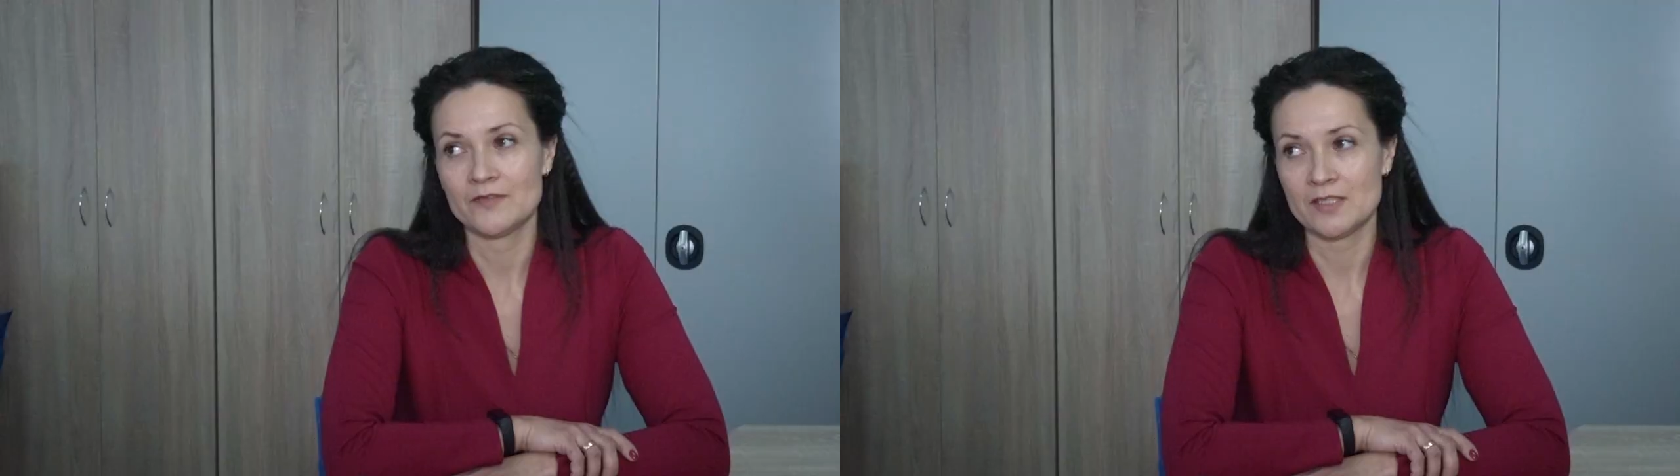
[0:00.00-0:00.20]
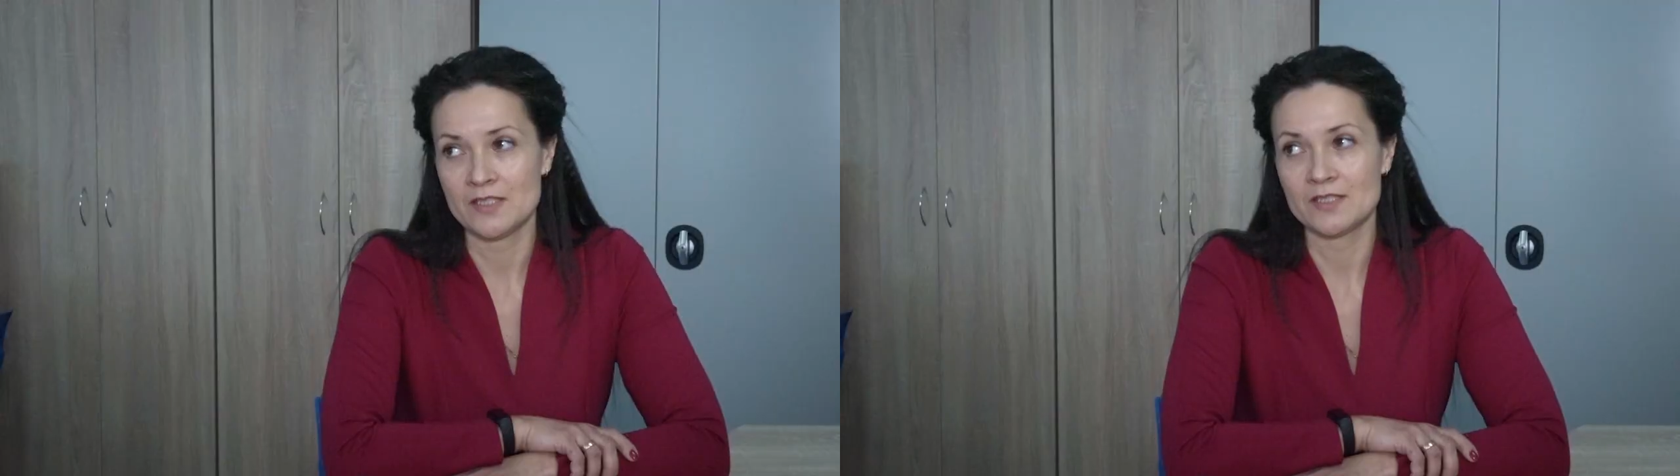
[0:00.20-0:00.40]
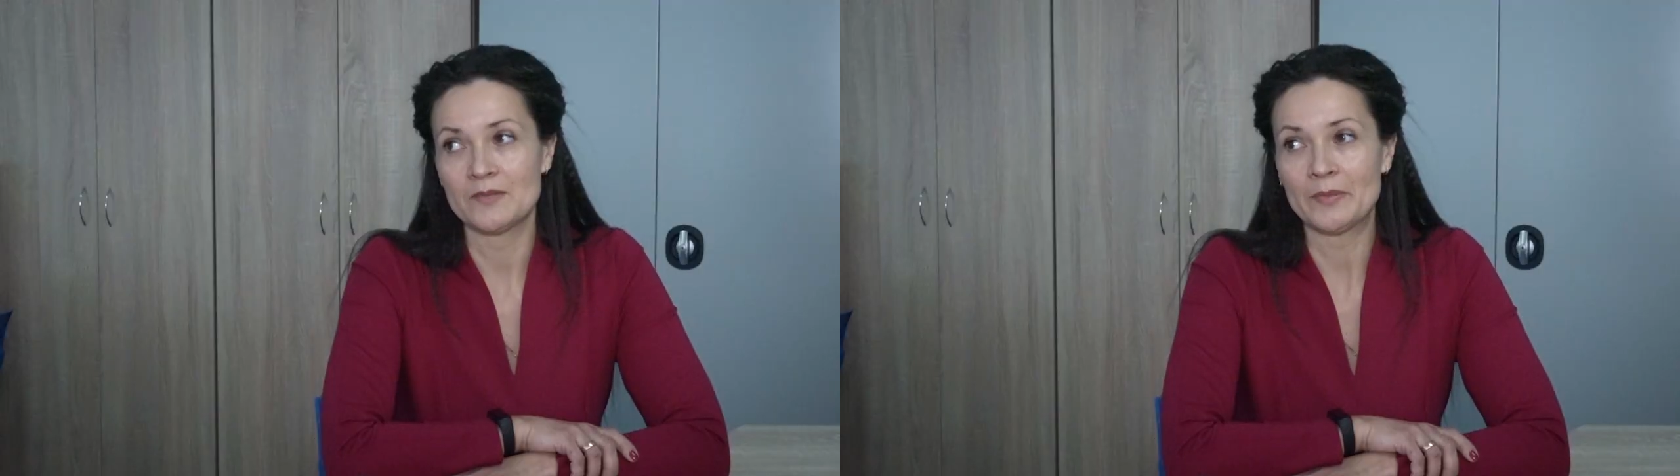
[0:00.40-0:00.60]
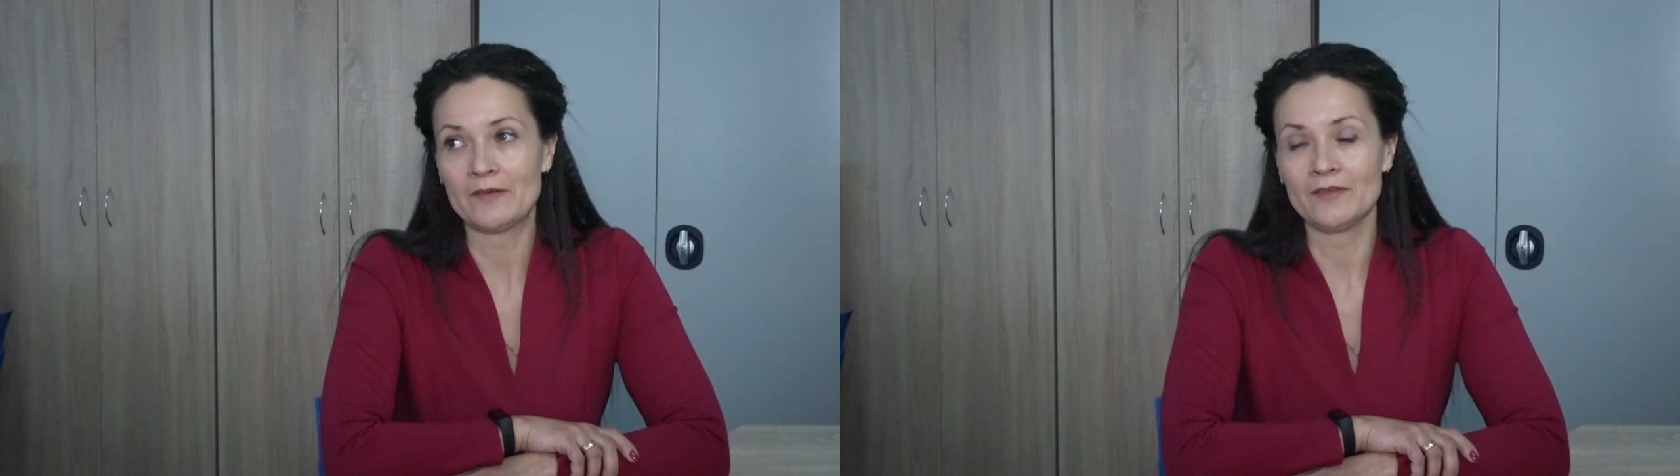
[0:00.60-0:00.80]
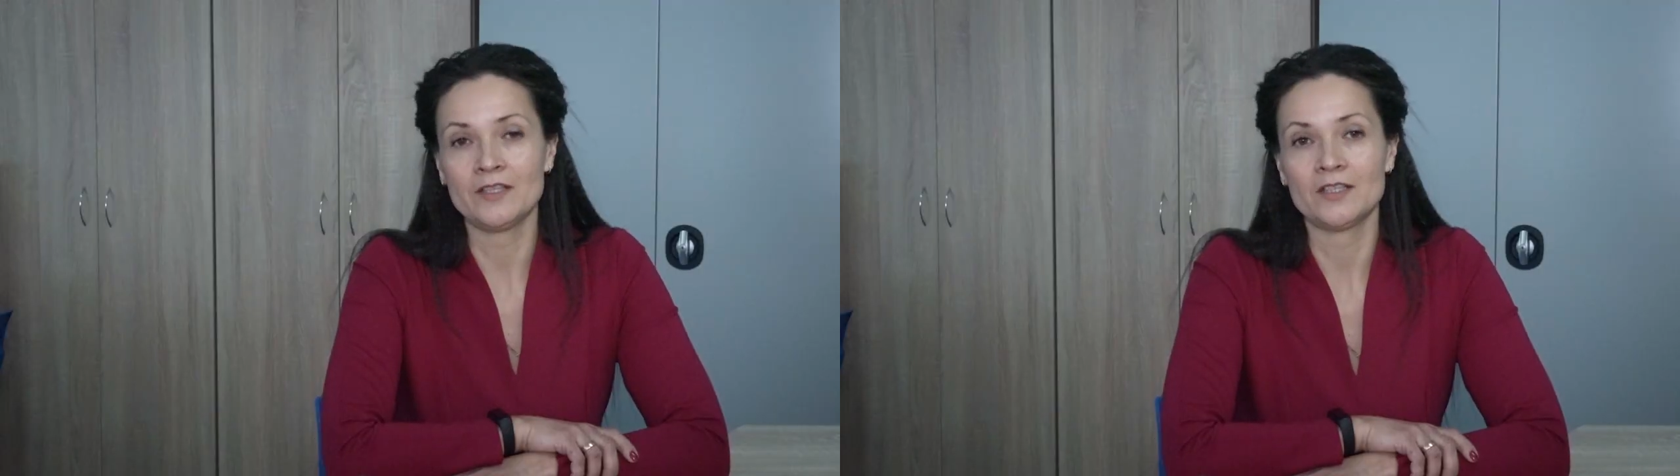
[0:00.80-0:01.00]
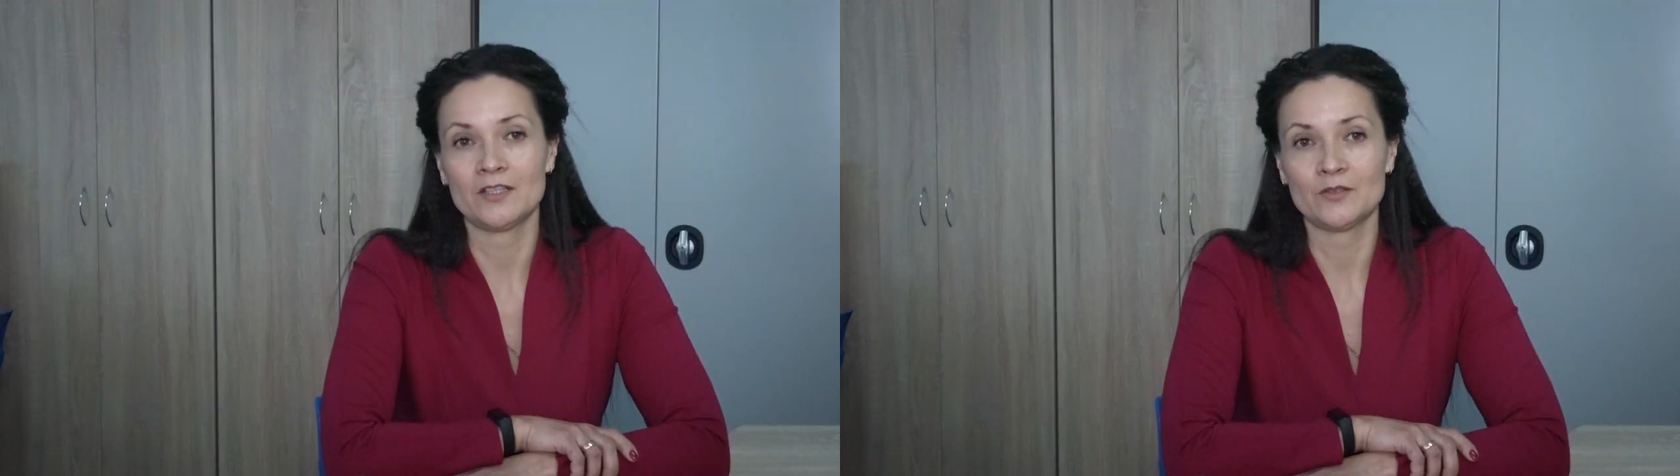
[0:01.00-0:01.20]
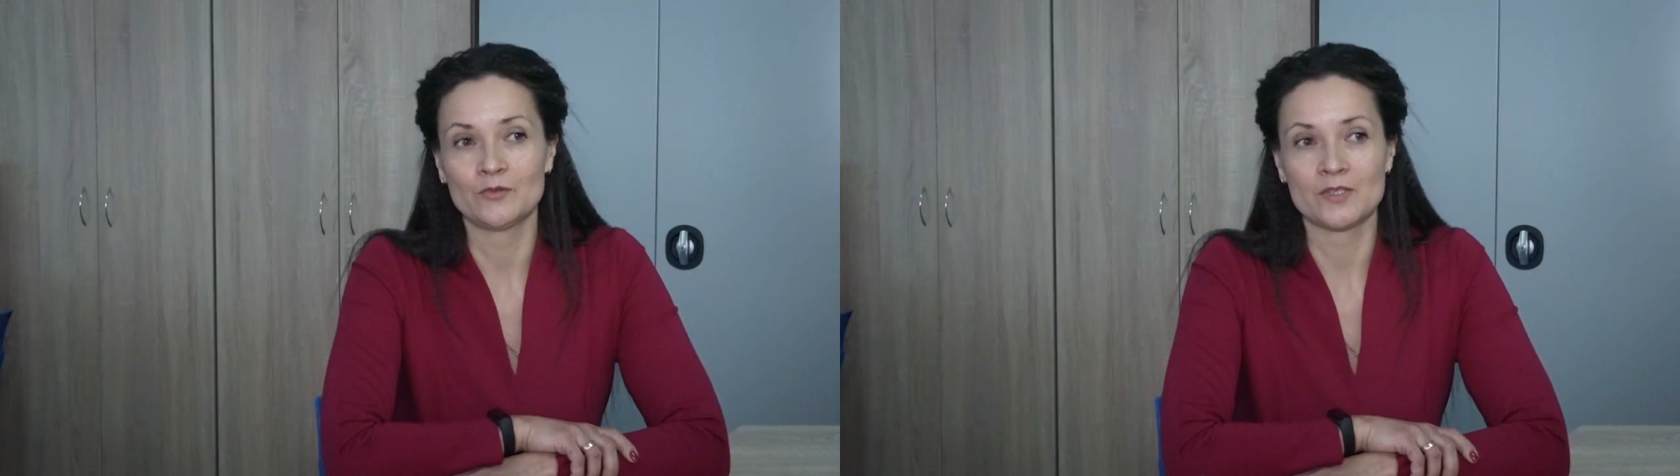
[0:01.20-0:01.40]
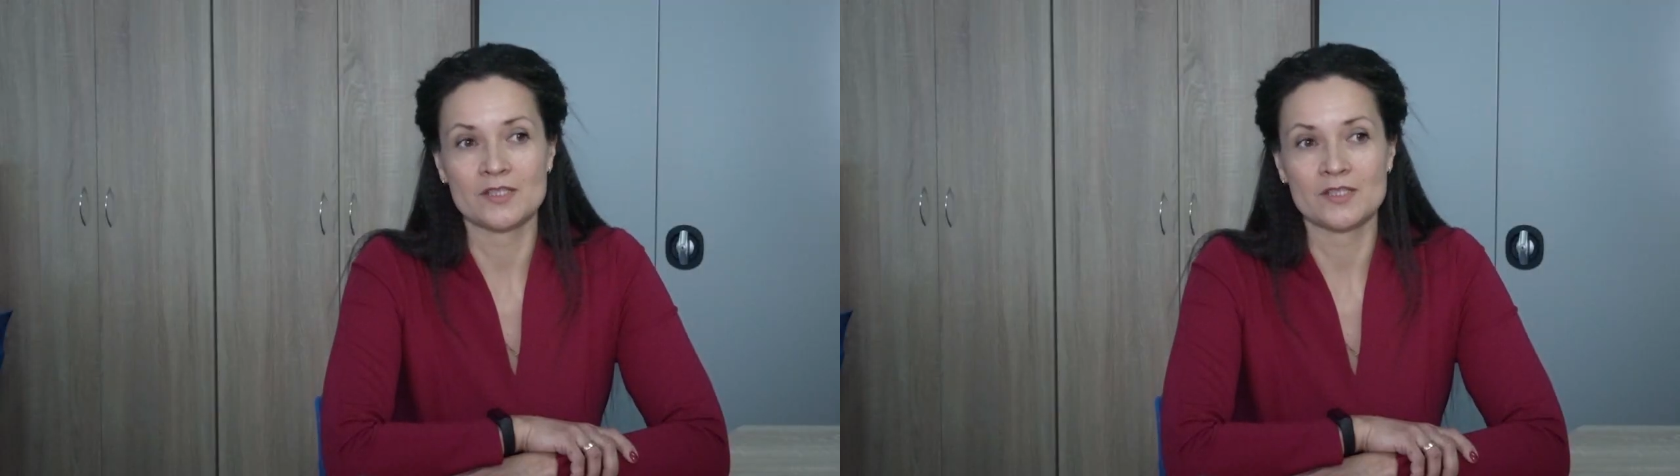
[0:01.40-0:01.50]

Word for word: Все эти направления, они у нас